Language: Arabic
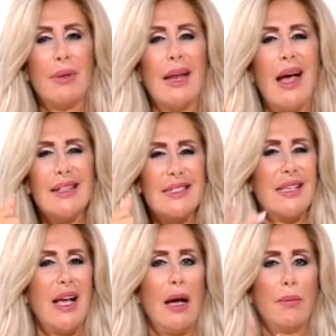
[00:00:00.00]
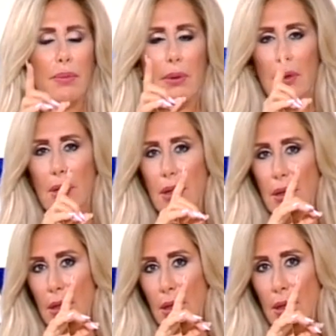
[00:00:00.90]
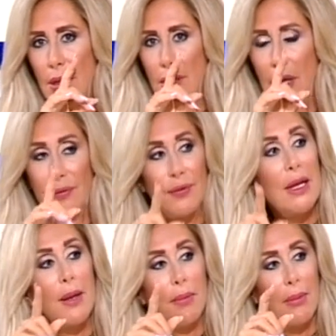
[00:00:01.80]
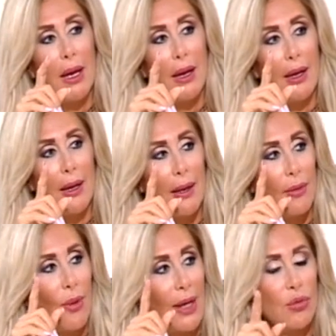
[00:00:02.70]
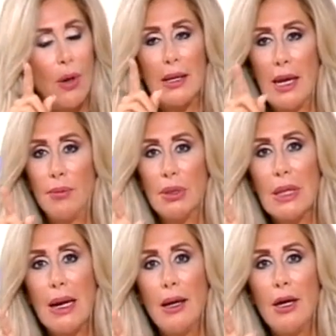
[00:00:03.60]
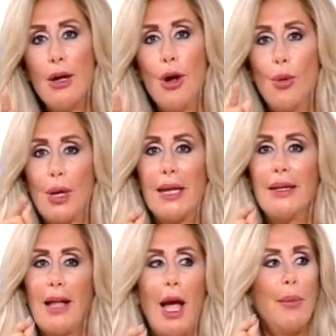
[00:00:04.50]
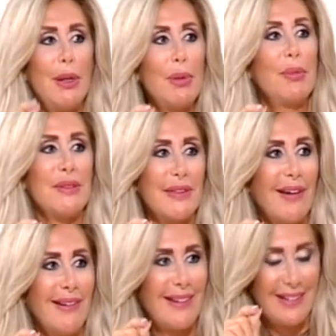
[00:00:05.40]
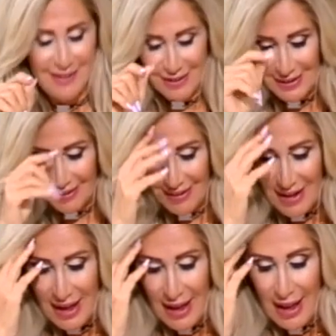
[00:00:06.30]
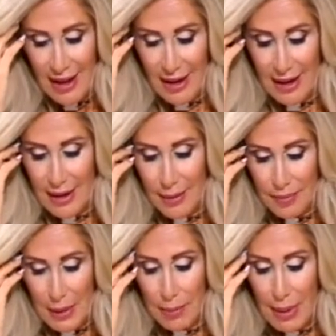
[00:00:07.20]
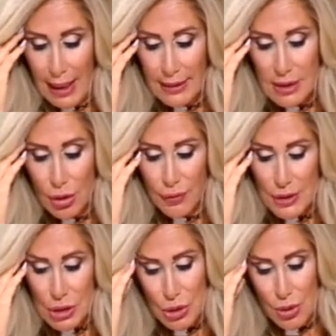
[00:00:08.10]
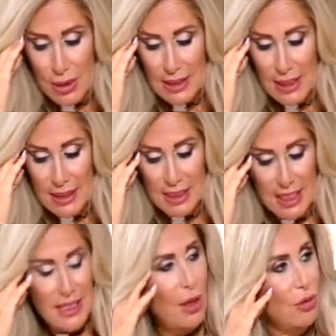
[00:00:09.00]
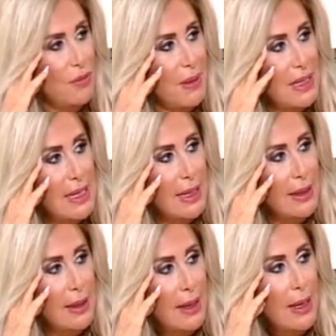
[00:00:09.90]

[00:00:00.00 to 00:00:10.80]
من اصعب آه، افلام آه، وادوار لعبتها وكانت حامل ببنتها ايه. وقتها آه، بعد سوفي تشويس سنه 86